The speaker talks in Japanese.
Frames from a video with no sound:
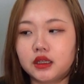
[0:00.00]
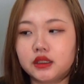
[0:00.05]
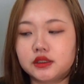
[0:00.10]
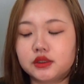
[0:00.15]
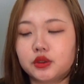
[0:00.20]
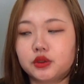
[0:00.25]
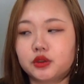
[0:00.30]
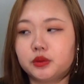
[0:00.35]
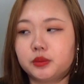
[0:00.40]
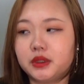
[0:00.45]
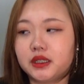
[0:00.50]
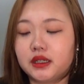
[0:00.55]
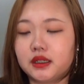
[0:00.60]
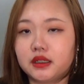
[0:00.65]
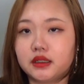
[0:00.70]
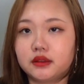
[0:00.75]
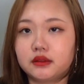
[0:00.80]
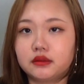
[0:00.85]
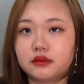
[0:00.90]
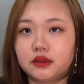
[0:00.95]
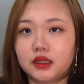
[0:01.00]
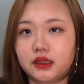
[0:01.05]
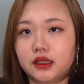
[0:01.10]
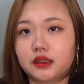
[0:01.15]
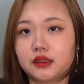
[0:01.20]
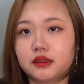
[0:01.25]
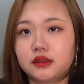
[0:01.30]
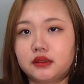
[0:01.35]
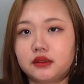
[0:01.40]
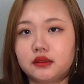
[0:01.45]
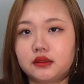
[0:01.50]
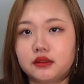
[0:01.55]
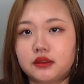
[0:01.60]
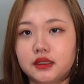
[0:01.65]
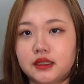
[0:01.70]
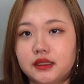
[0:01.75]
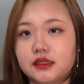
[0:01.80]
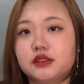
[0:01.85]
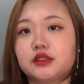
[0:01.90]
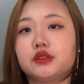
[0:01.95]
すごく見られてた
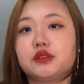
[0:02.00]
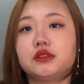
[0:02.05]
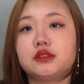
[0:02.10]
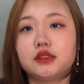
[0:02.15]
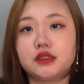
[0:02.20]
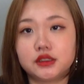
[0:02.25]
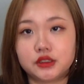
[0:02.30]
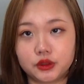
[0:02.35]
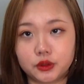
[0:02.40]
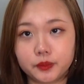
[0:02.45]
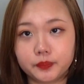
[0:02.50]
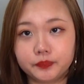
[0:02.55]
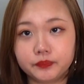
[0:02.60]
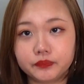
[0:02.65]
気がするんですよ